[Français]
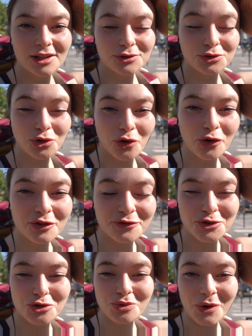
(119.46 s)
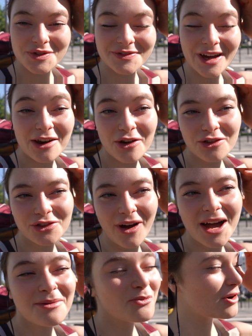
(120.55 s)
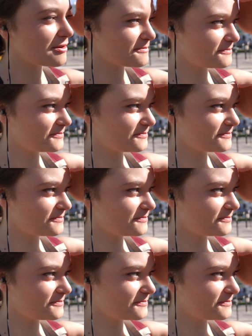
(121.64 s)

Tu te rends compte, faut que je sois en Finlande dans un mois.